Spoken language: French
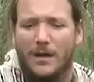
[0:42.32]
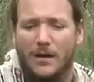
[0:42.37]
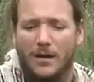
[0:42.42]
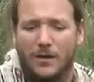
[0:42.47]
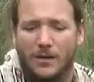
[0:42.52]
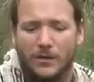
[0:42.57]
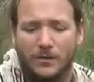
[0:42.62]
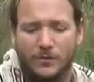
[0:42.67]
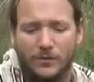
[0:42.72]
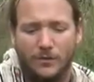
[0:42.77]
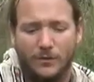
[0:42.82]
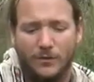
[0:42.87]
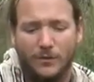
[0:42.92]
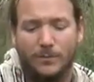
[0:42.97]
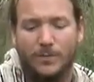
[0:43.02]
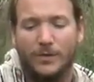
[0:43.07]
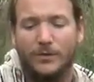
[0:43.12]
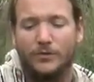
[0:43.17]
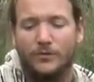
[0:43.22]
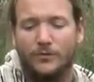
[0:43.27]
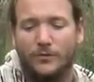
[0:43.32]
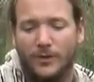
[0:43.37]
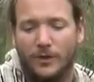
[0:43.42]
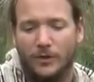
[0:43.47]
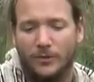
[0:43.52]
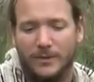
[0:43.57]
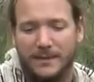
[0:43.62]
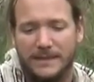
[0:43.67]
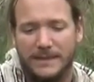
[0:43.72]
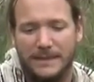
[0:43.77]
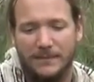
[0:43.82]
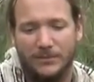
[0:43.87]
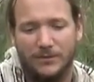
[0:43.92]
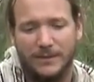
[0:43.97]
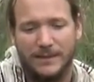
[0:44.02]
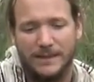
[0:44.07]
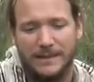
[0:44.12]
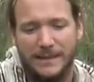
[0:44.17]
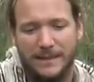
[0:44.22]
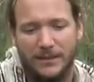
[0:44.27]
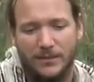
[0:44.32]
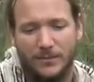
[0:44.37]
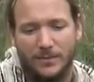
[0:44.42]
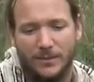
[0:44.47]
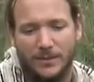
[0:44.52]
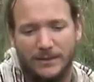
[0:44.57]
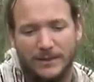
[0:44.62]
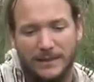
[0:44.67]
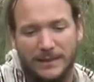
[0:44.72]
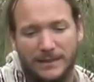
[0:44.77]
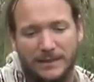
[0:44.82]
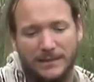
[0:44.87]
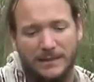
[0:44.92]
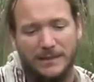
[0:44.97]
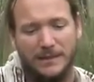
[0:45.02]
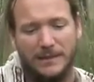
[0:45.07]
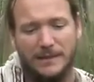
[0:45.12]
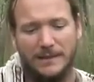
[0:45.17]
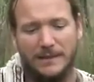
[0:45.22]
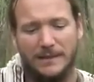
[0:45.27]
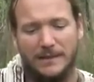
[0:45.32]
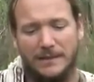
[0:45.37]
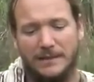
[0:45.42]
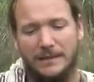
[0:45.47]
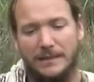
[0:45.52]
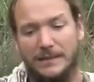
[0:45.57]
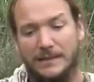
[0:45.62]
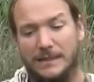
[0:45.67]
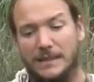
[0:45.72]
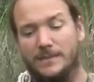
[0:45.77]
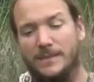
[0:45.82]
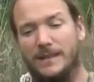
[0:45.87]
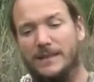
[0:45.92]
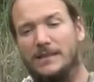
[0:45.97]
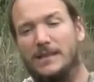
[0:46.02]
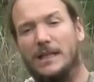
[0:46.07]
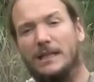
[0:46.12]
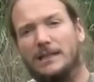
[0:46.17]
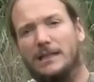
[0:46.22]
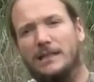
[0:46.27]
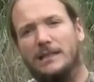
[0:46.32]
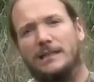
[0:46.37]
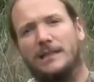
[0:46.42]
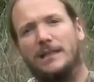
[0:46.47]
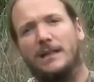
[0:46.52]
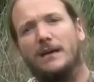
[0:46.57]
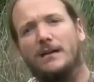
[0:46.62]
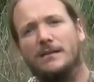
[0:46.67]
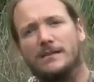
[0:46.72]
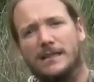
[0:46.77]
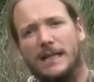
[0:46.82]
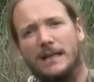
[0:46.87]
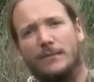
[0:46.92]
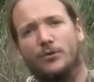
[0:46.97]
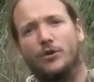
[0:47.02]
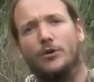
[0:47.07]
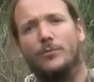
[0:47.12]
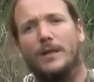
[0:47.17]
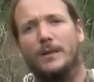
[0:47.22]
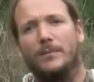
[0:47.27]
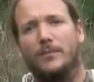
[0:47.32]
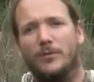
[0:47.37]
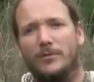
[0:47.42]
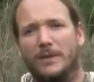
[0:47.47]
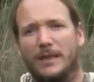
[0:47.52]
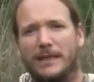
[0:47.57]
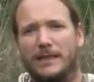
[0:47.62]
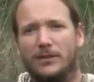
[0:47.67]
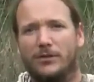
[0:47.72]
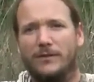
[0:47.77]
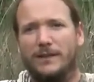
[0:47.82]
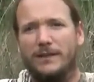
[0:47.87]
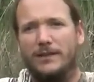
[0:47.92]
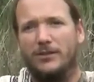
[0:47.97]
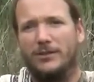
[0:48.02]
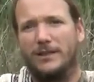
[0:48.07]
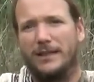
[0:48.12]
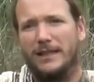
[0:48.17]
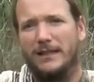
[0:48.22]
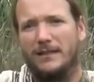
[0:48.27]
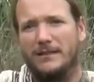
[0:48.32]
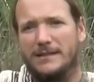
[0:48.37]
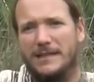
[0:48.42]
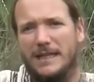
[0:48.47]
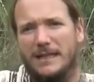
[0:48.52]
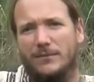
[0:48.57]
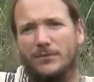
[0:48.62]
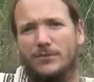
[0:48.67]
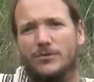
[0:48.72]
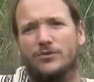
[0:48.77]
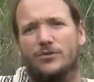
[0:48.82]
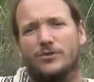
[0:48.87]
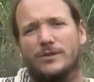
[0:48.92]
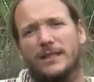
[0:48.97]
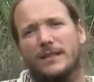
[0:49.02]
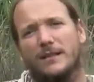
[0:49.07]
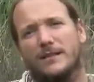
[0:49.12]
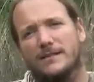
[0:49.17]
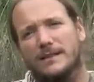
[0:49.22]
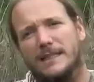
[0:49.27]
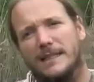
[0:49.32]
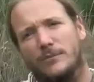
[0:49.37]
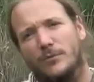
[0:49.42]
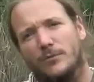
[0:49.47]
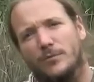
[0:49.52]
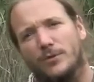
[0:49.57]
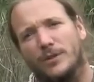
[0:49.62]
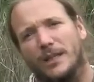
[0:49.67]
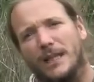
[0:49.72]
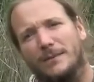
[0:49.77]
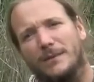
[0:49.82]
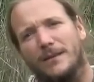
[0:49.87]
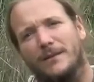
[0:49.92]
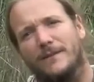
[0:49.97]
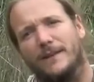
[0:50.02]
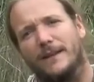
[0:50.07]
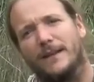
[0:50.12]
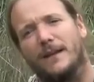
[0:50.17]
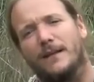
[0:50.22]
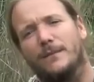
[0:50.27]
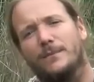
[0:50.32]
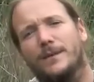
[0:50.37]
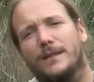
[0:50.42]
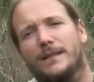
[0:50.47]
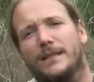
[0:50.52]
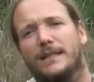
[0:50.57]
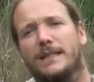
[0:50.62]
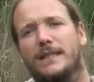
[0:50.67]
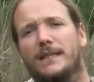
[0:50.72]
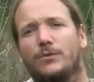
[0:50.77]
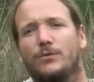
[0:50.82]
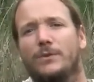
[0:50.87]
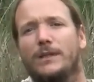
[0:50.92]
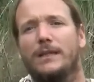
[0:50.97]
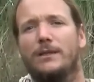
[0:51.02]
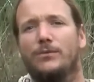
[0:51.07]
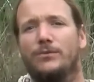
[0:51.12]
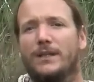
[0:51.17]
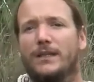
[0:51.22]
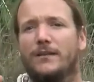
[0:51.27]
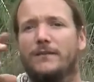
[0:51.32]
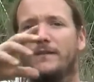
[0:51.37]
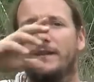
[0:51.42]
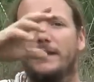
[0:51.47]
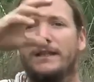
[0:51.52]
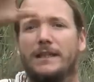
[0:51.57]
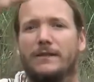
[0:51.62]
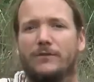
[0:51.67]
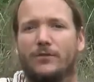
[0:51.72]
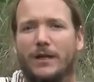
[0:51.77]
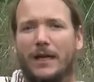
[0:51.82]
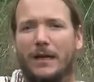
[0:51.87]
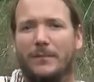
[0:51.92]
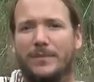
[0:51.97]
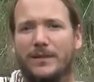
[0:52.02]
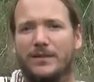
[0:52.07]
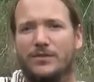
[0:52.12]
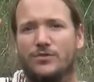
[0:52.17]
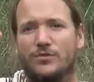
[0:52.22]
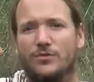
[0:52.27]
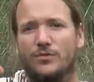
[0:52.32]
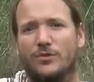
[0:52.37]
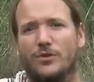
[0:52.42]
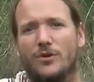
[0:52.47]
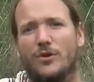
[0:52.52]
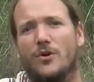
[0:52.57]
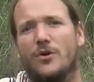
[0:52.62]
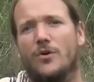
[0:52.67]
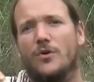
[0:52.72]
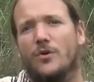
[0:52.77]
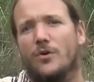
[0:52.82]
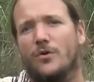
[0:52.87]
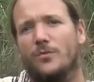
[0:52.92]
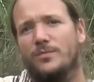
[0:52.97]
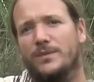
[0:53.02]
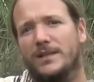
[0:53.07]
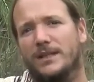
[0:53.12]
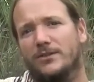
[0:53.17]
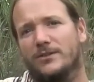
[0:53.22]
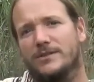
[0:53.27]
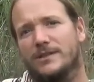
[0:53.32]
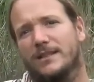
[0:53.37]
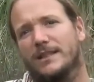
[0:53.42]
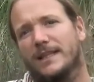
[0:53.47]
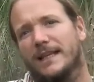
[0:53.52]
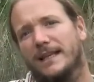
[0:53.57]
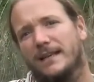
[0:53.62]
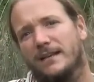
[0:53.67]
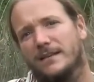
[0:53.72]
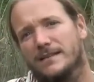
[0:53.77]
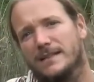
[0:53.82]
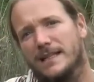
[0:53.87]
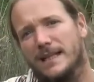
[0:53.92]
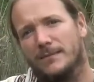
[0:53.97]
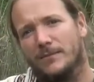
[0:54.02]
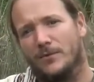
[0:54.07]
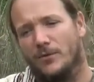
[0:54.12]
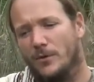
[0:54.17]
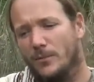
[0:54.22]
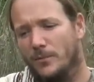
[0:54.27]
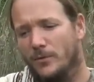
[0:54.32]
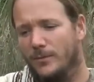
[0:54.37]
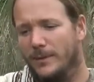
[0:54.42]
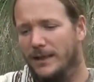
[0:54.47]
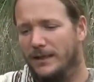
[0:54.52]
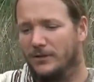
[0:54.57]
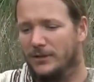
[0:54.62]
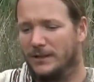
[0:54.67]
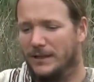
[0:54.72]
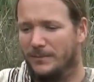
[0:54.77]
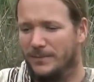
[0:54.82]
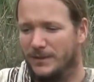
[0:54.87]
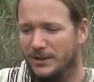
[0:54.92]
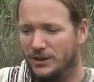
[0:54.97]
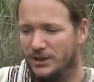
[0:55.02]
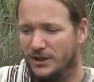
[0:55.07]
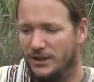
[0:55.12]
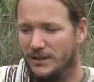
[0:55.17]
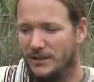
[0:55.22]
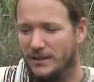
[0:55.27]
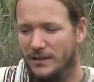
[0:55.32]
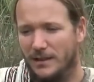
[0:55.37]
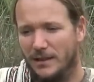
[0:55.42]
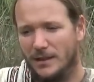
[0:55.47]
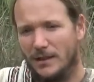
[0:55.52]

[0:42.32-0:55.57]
Alors quand on plante une forêt comestible, on essaye de planter des espèces de, grands arbres comme les pommiers qui deviennent de très grands arbres. Sur ces grands arbres, on peut très bien faire grimper des kiwis ou des vignes qui vont grimper dessus. Au pied de ces très grands arbres, on peut mettre des pêchers,